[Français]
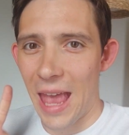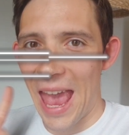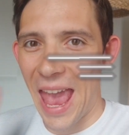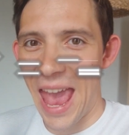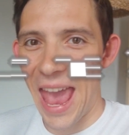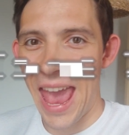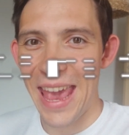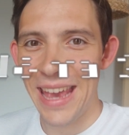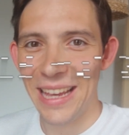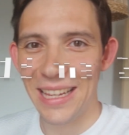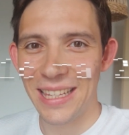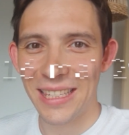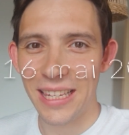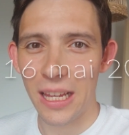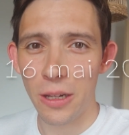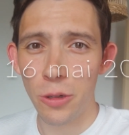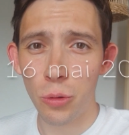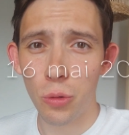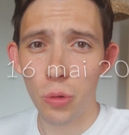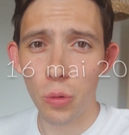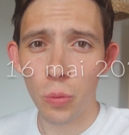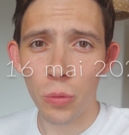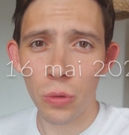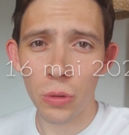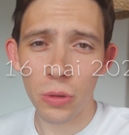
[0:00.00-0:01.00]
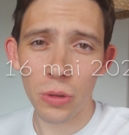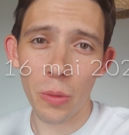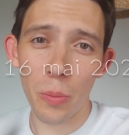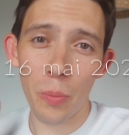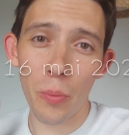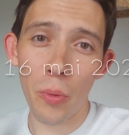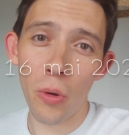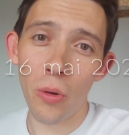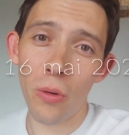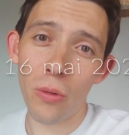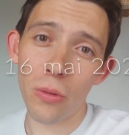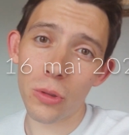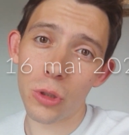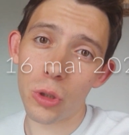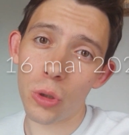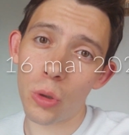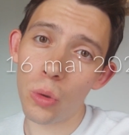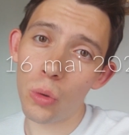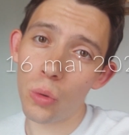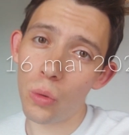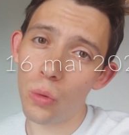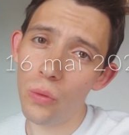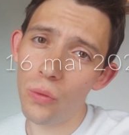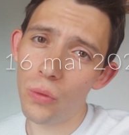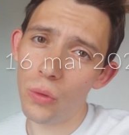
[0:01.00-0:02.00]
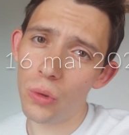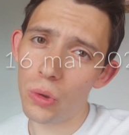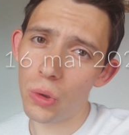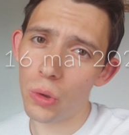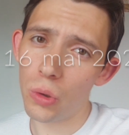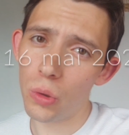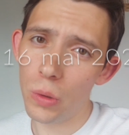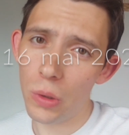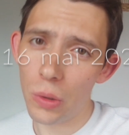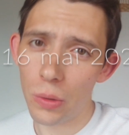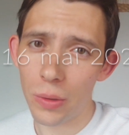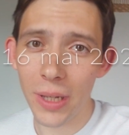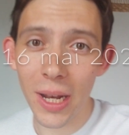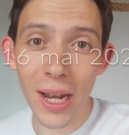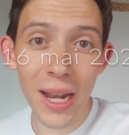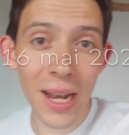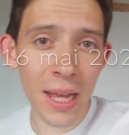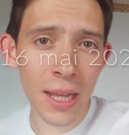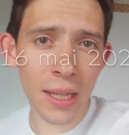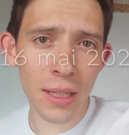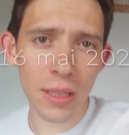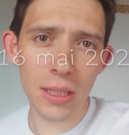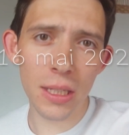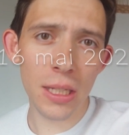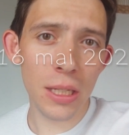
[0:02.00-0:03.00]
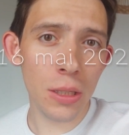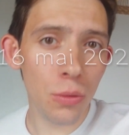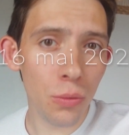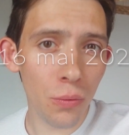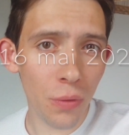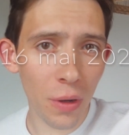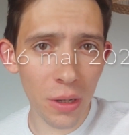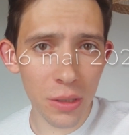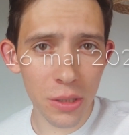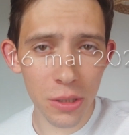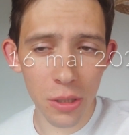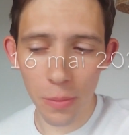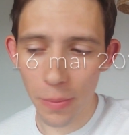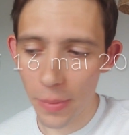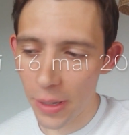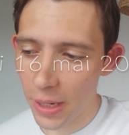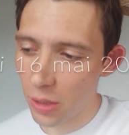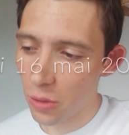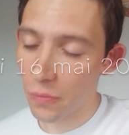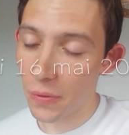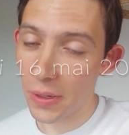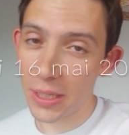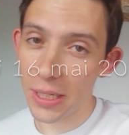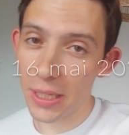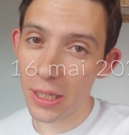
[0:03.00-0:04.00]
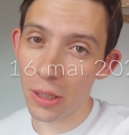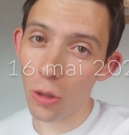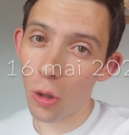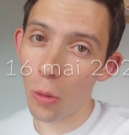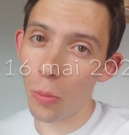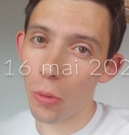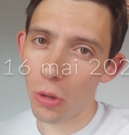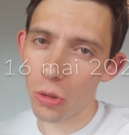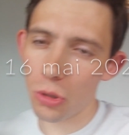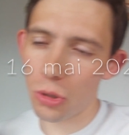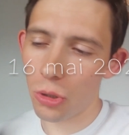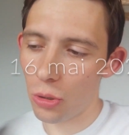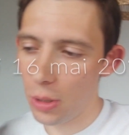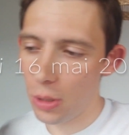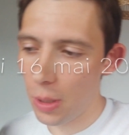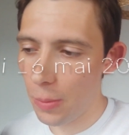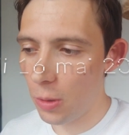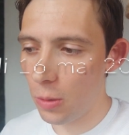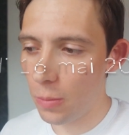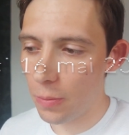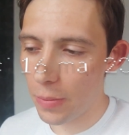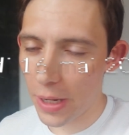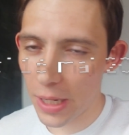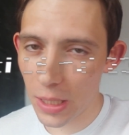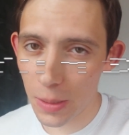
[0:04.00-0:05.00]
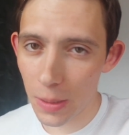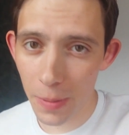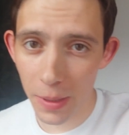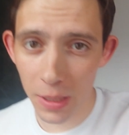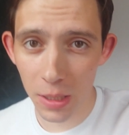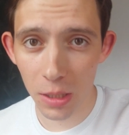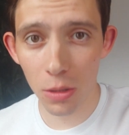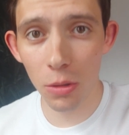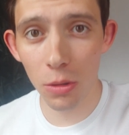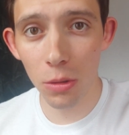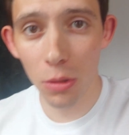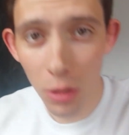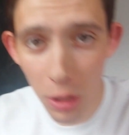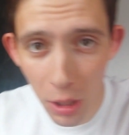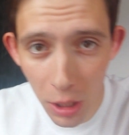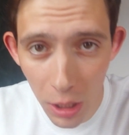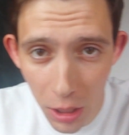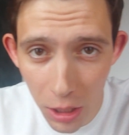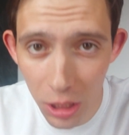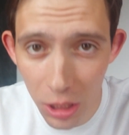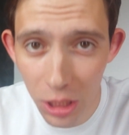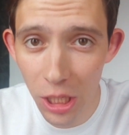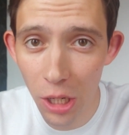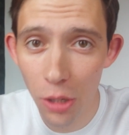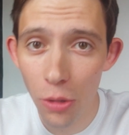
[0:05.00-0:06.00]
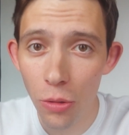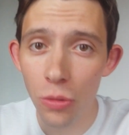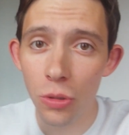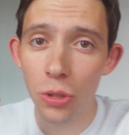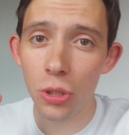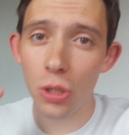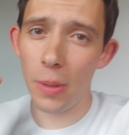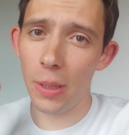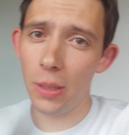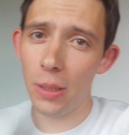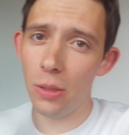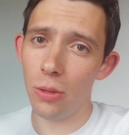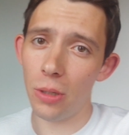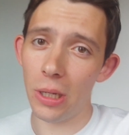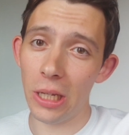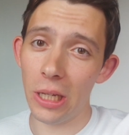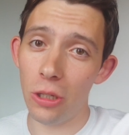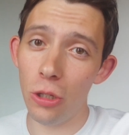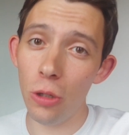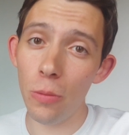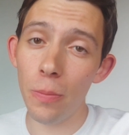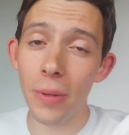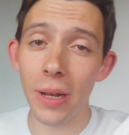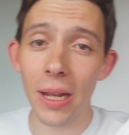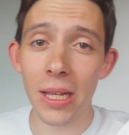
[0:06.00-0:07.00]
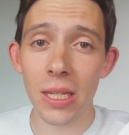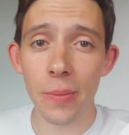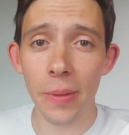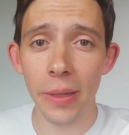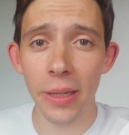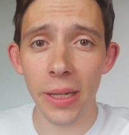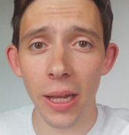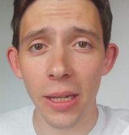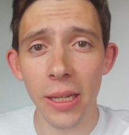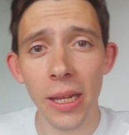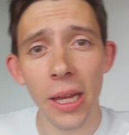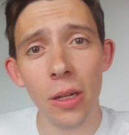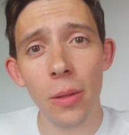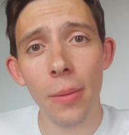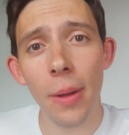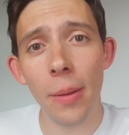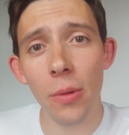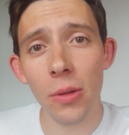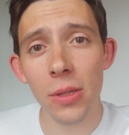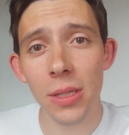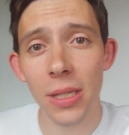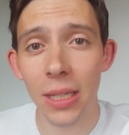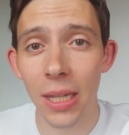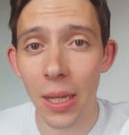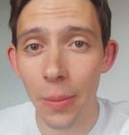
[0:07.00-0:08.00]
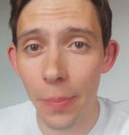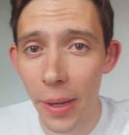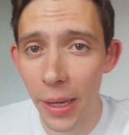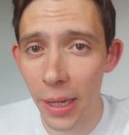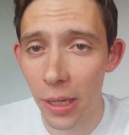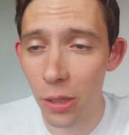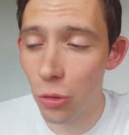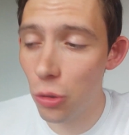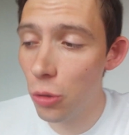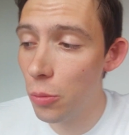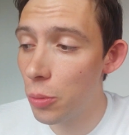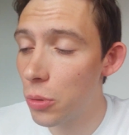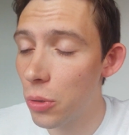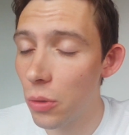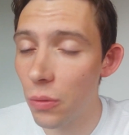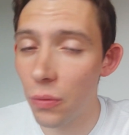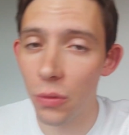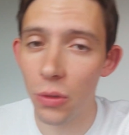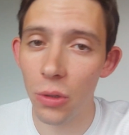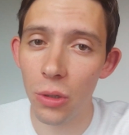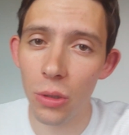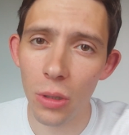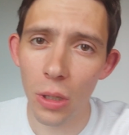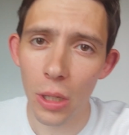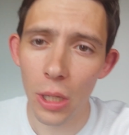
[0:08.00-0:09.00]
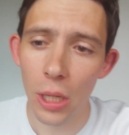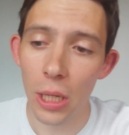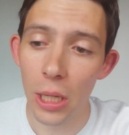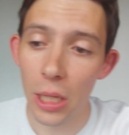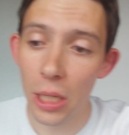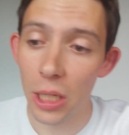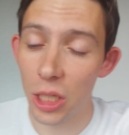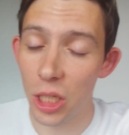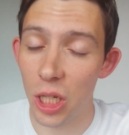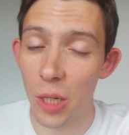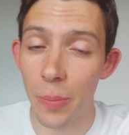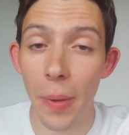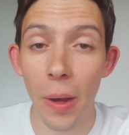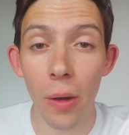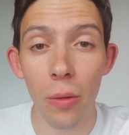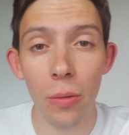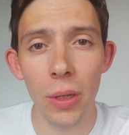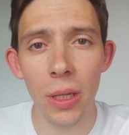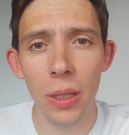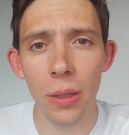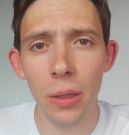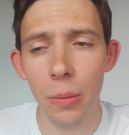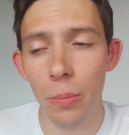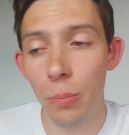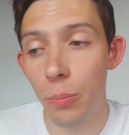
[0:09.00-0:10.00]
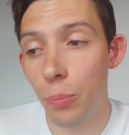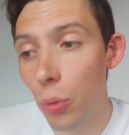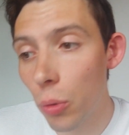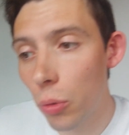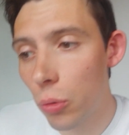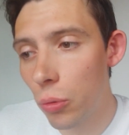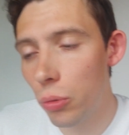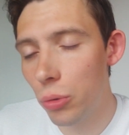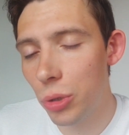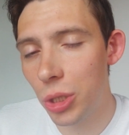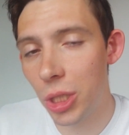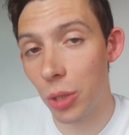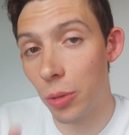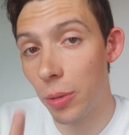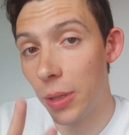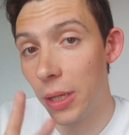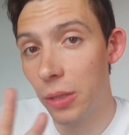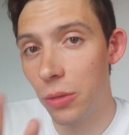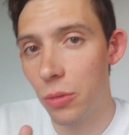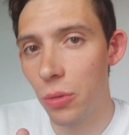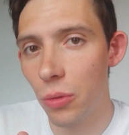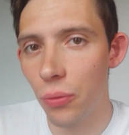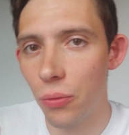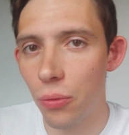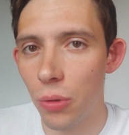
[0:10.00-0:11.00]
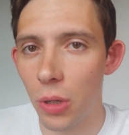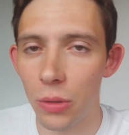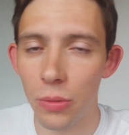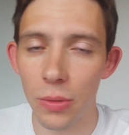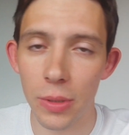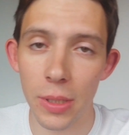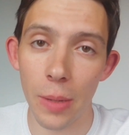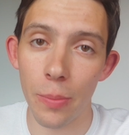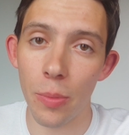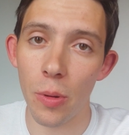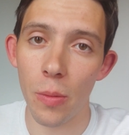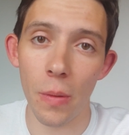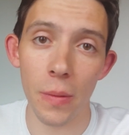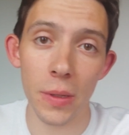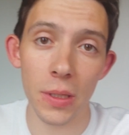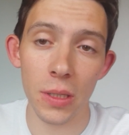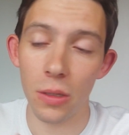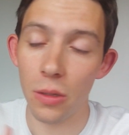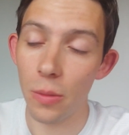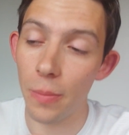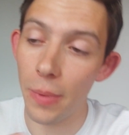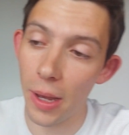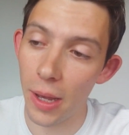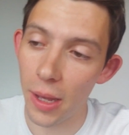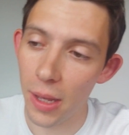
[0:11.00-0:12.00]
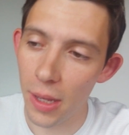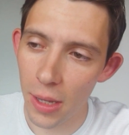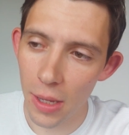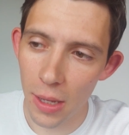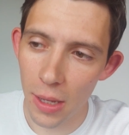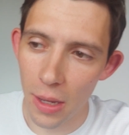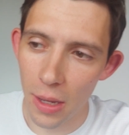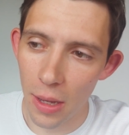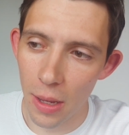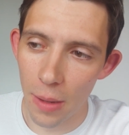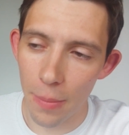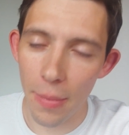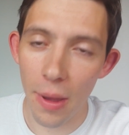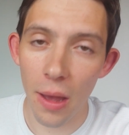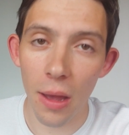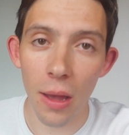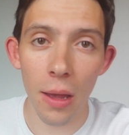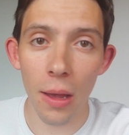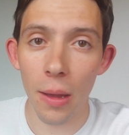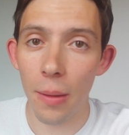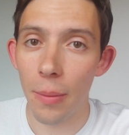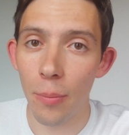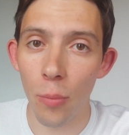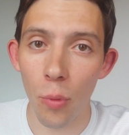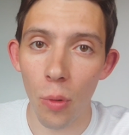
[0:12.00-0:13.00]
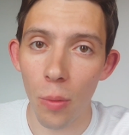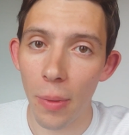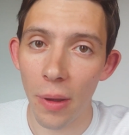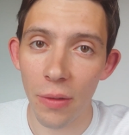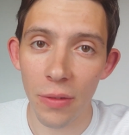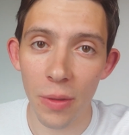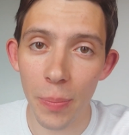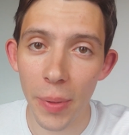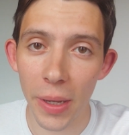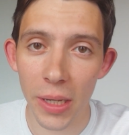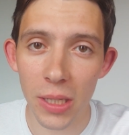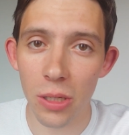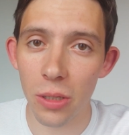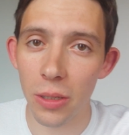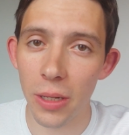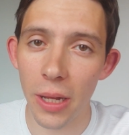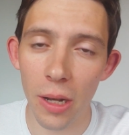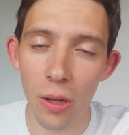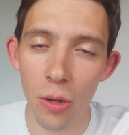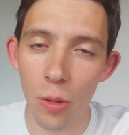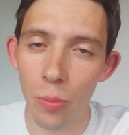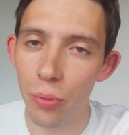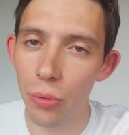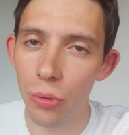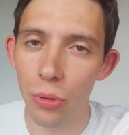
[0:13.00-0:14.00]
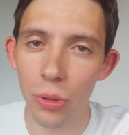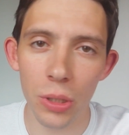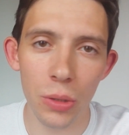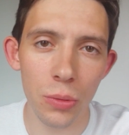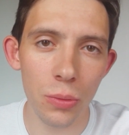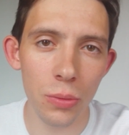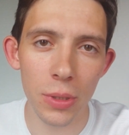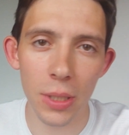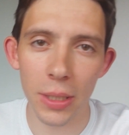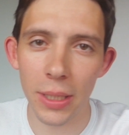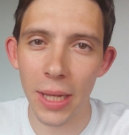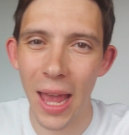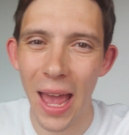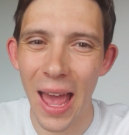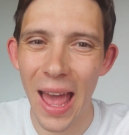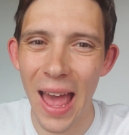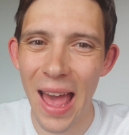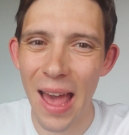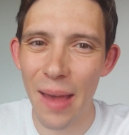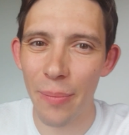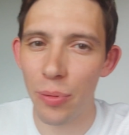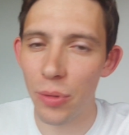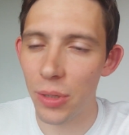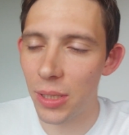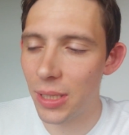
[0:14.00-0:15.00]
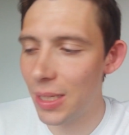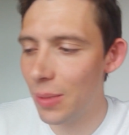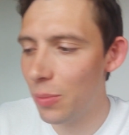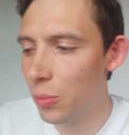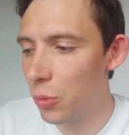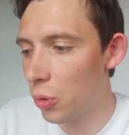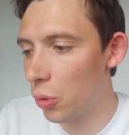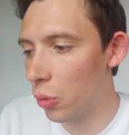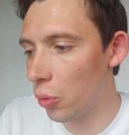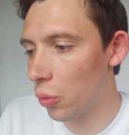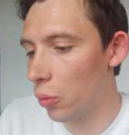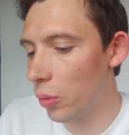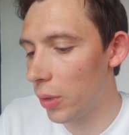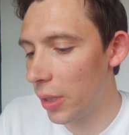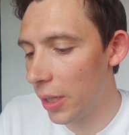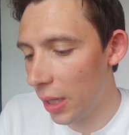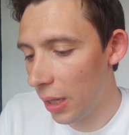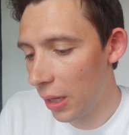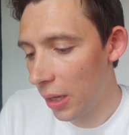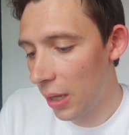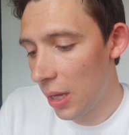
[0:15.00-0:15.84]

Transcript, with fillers: Hey, salut tout le monde. Bon, on se retrouve aujourd'hui, on est lundi, nouvelle semaine, on va essayer de reprendre sur des bonnes bases parce que j'ai eu une semaine de récup, mais la semaine dernière normalement c'était pas récup, sauf que j'ai pas roulé beaucoup, j'ai roulé que deux fois tout simplement parce que bah ma, vie personnelle, le boulot et tout, c'était impossible de rouler.